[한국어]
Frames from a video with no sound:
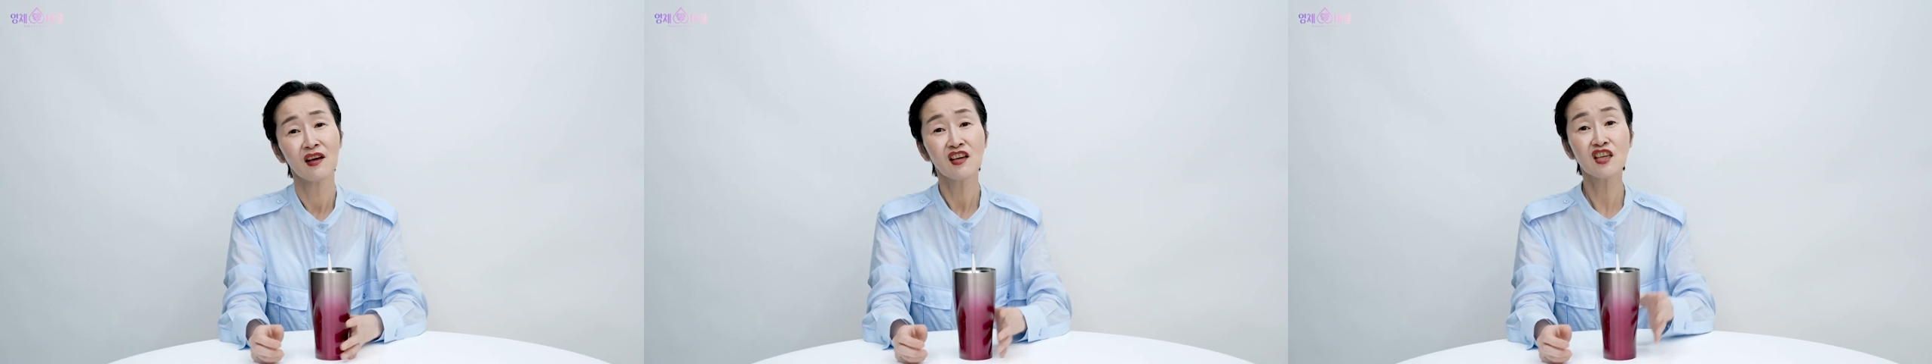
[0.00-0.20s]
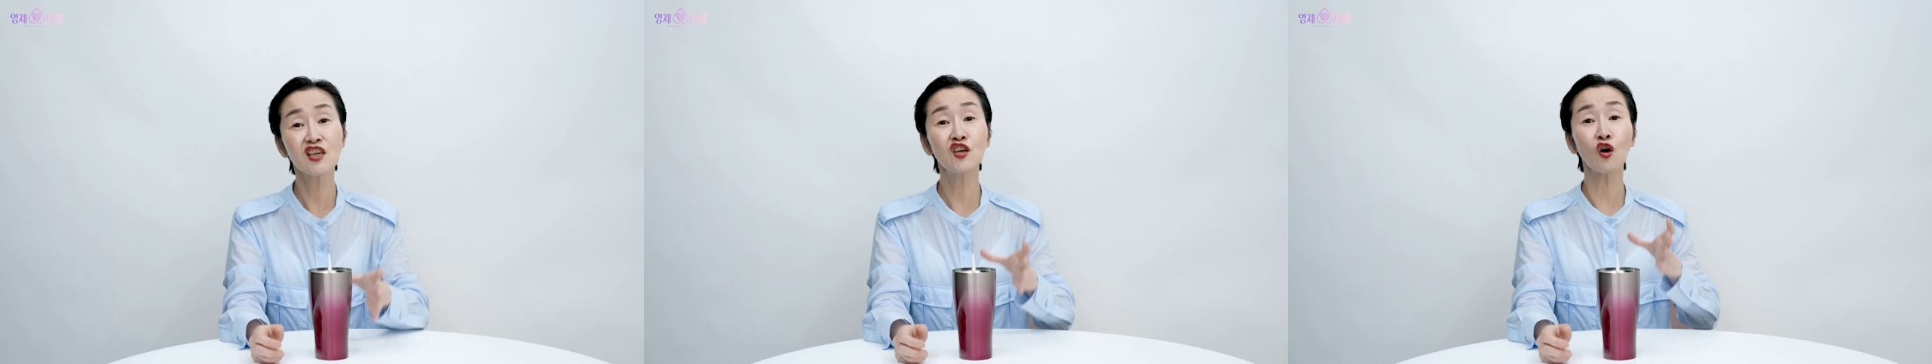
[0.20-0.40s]

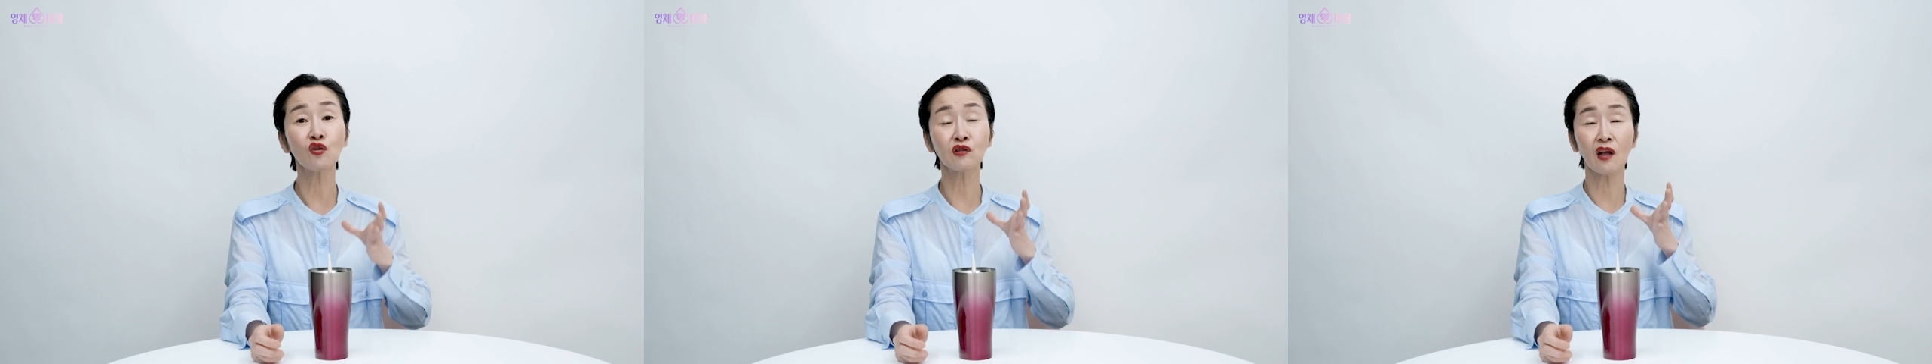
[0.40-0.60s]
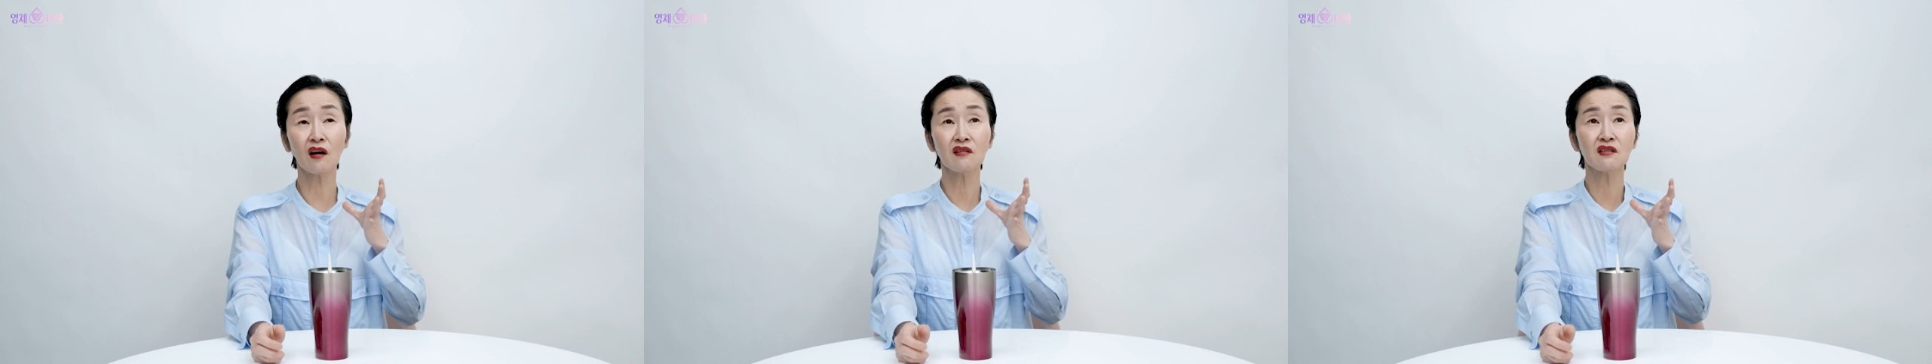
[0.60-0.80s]

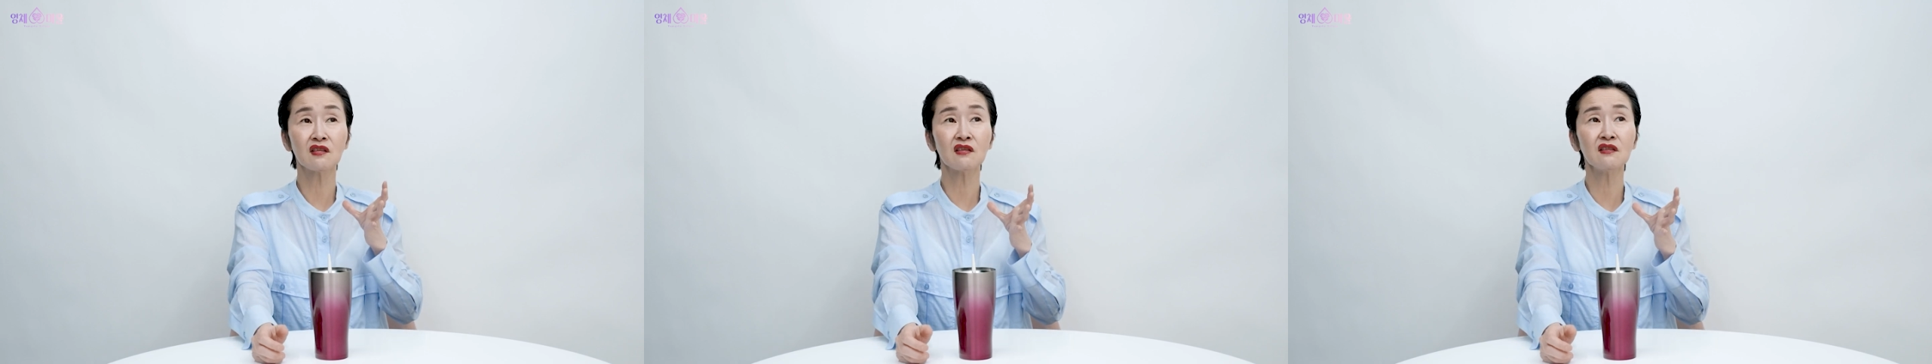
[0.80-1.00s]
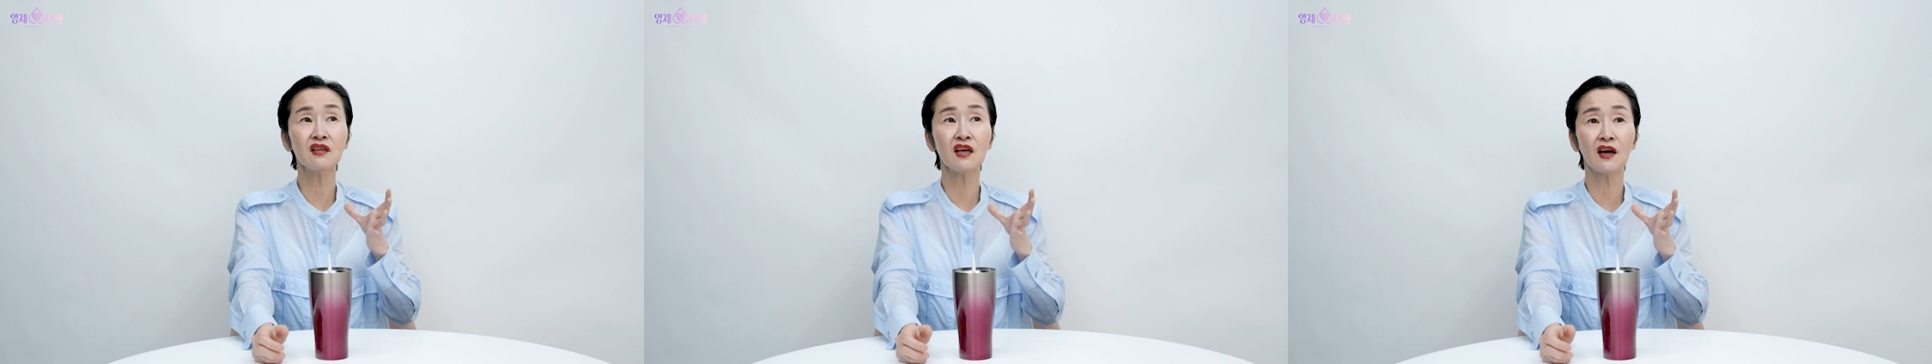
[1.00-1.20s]
이겼다는
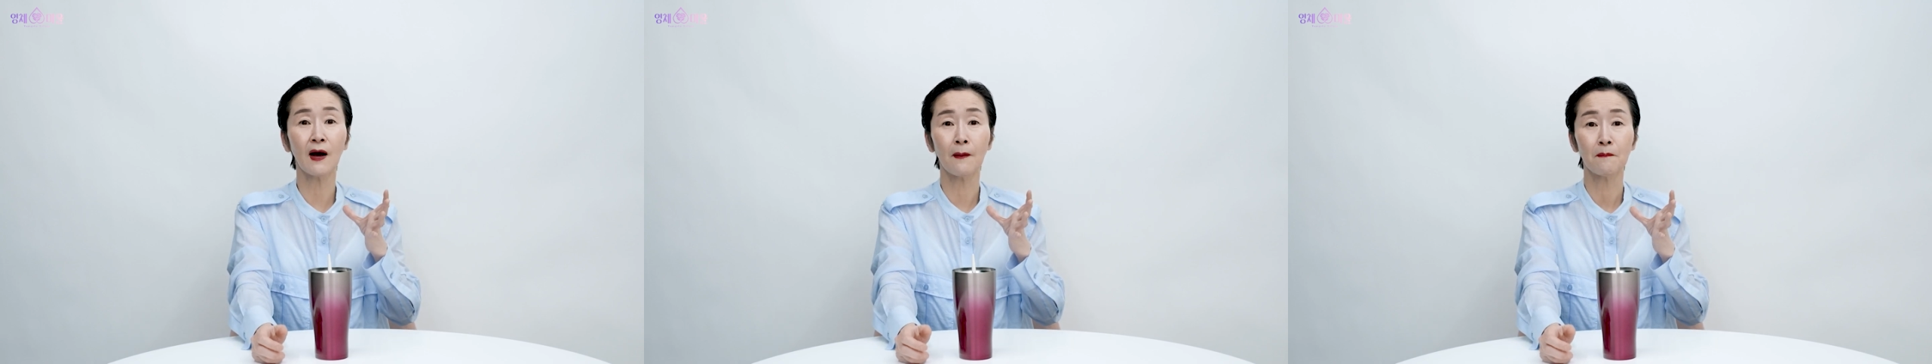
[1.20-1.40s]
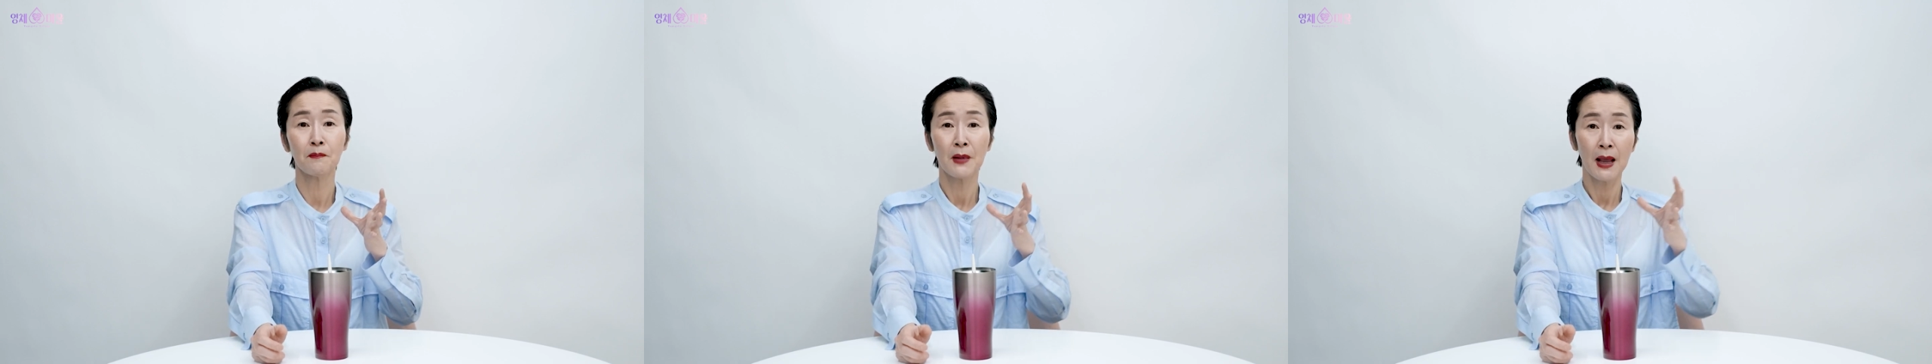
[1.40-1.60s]

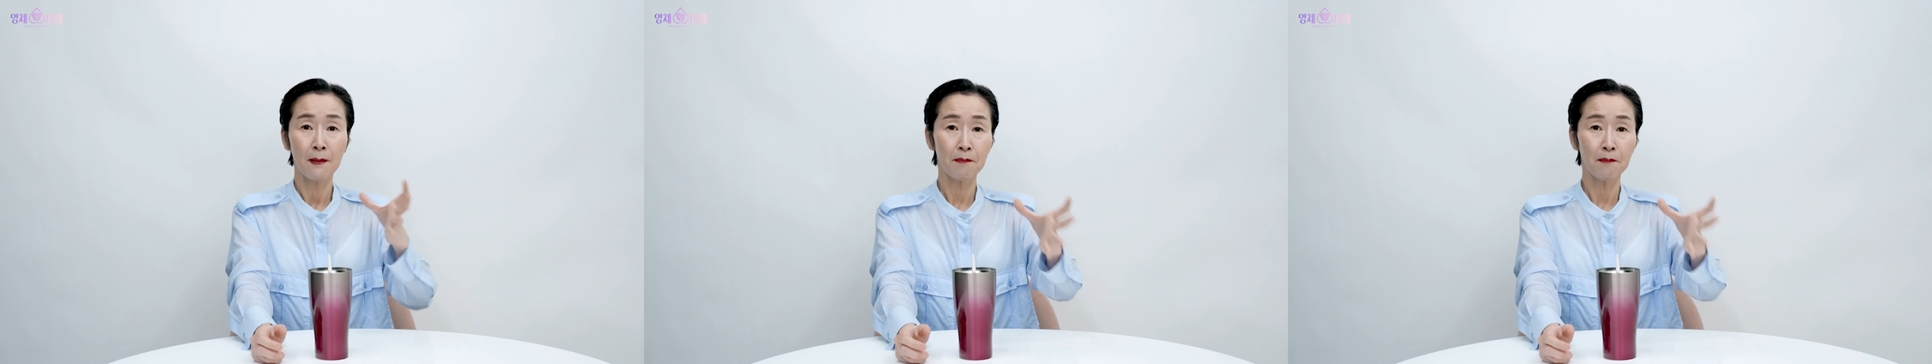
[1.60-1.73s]
승리가